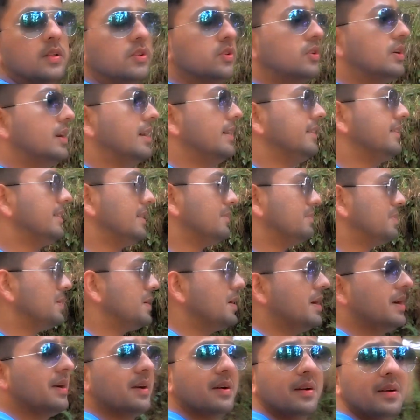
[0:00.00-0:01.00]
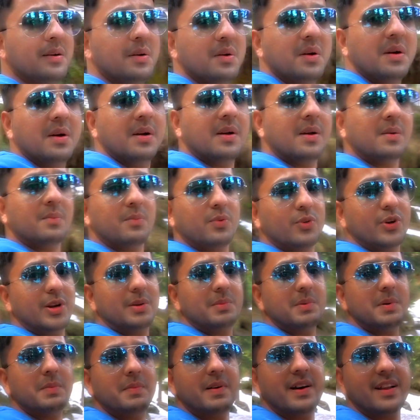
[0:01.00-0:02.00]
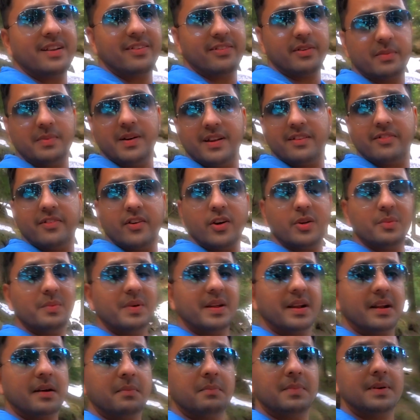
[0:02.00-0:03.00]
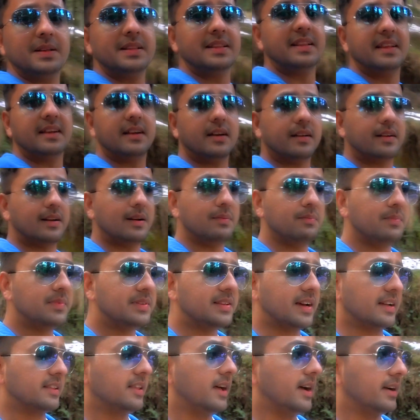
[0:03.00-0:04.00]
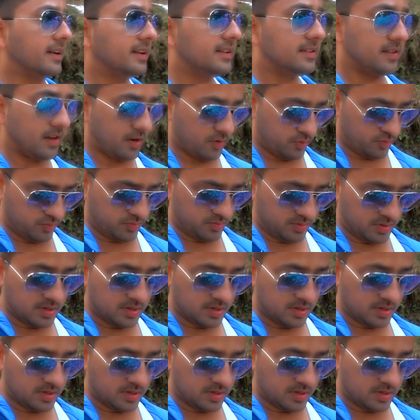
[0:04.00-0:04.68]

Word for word: तो गैस यहाँ पे पूरे में बर्फ ही बर्फ है और मेरा मन नहीं कर रहा अब मैं ज़्यादा आगे जाऊँ